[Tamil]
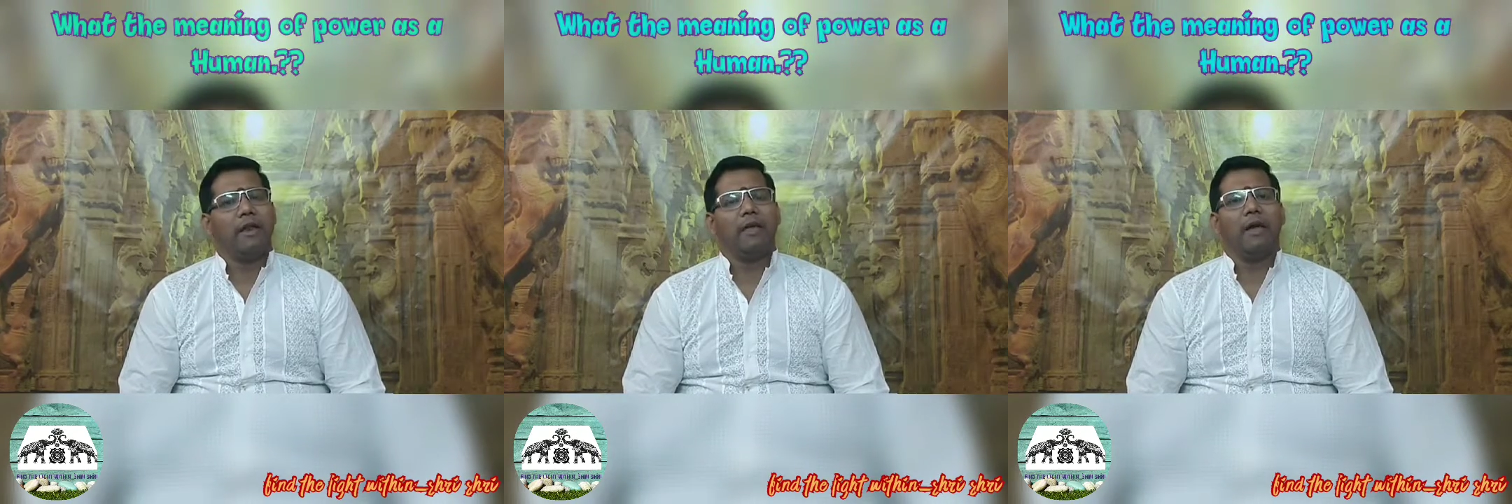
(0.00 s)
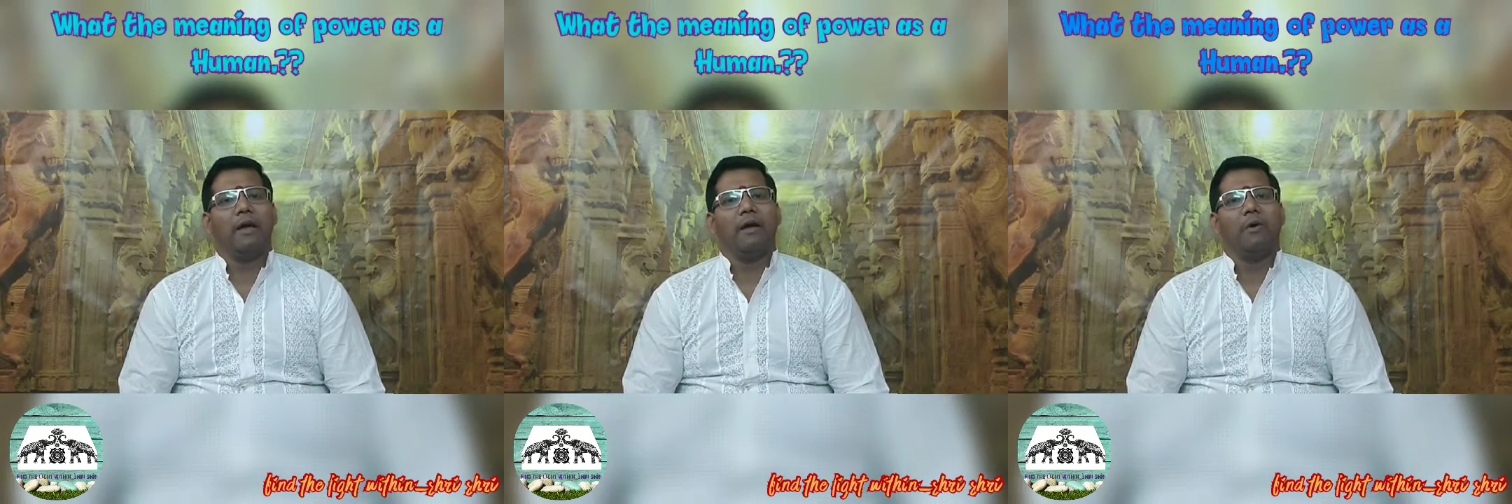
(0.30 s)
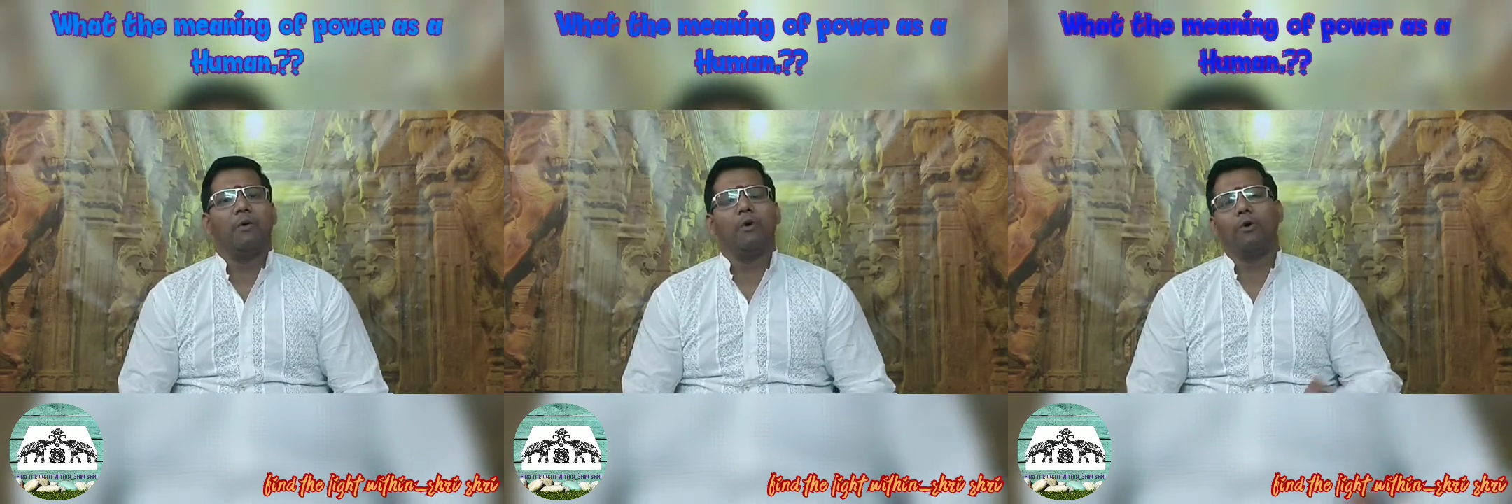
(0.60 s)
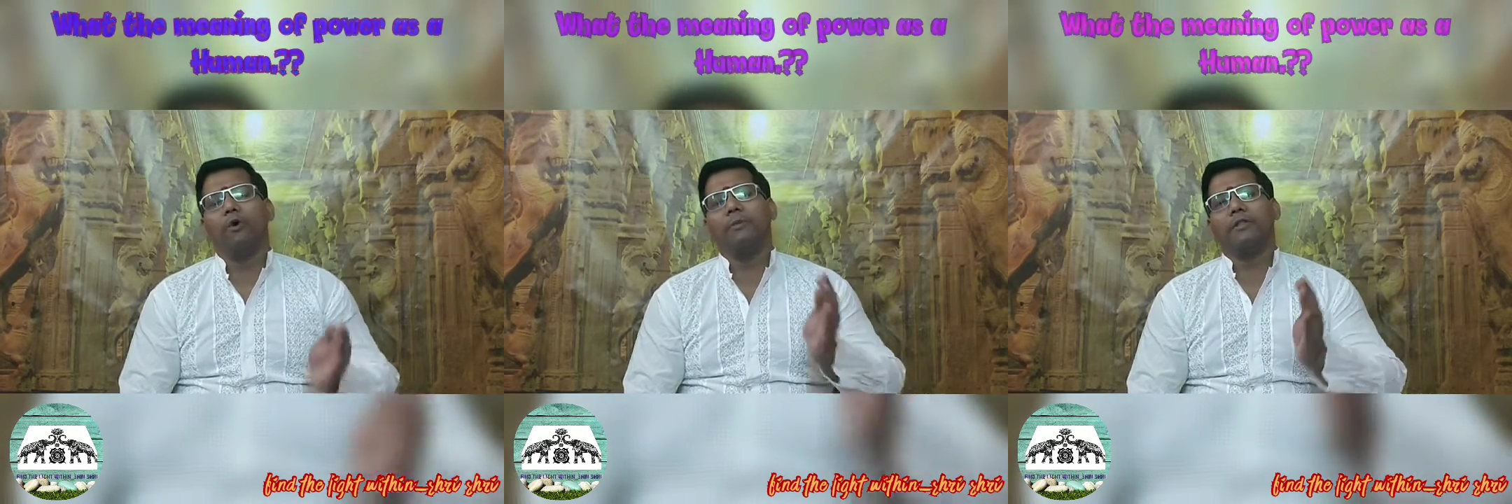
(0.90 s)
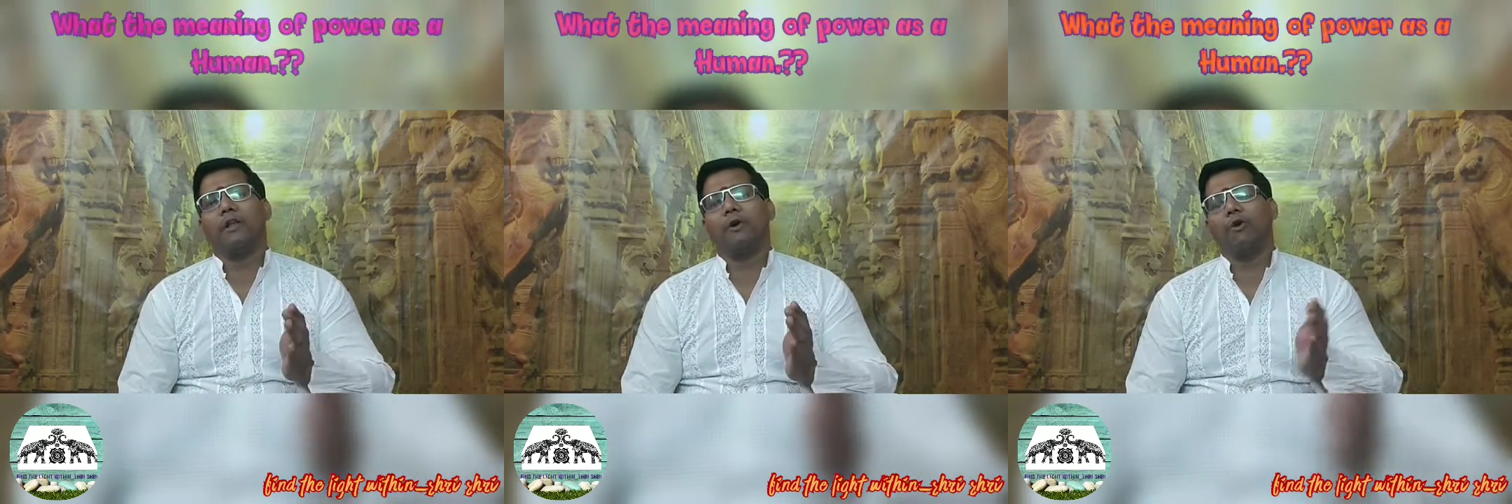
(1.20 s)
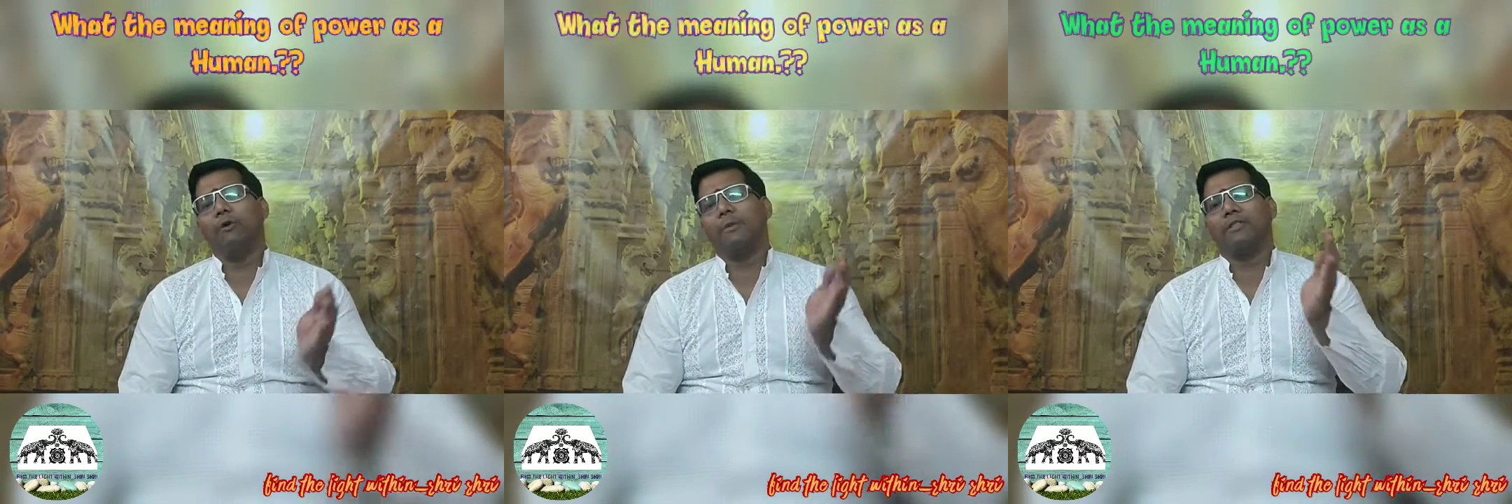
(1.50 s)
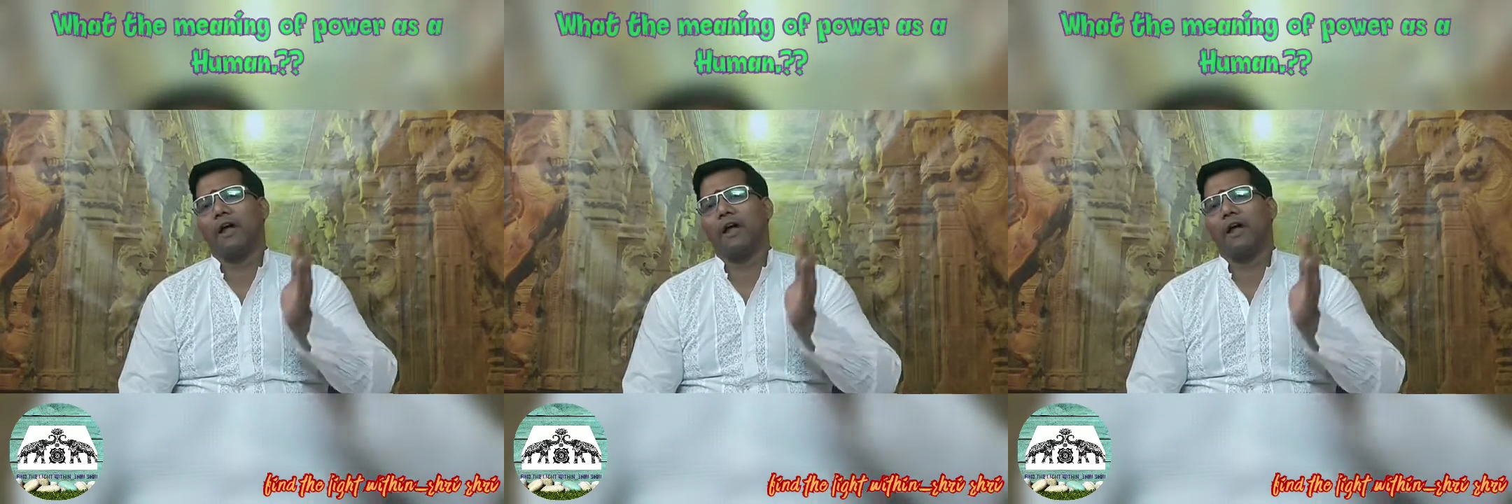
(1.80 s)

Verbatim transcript: நீங்க ஒரு குடும்பத்துல குடும்ப